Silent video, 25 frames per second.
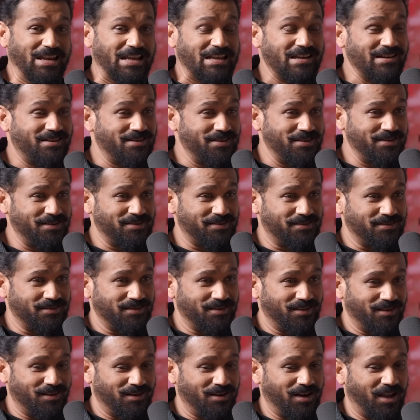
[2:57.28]
नहीं इट इज़
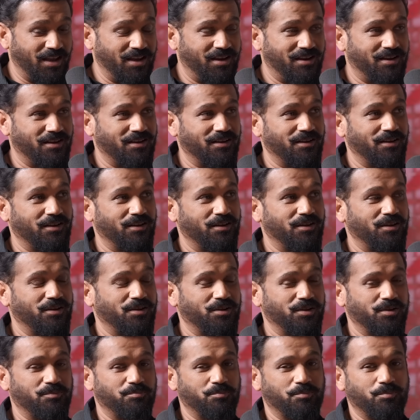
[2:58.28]
लाइक uh,
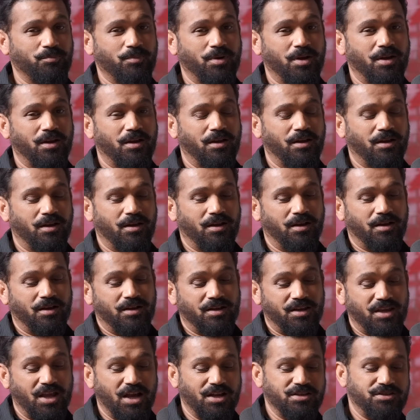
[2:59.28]
uh,
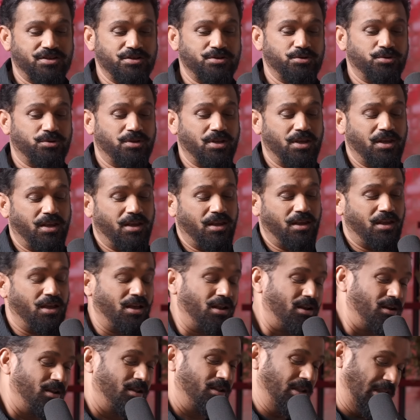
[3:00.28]
क्या चीज़ होती है कि
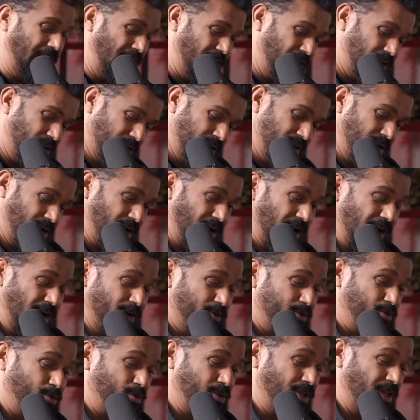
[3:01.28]
यार एक uh,
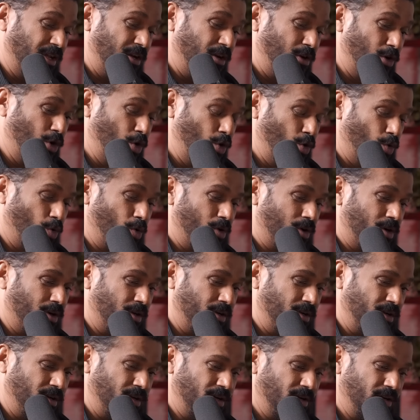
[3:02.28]
कहावत होती है
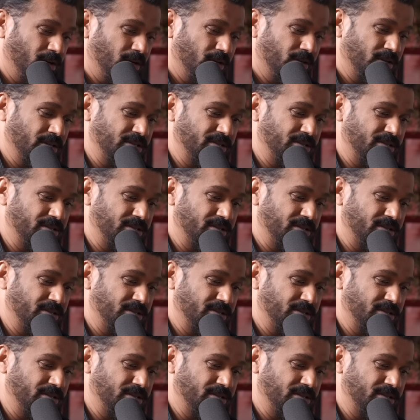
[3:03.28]
लोकल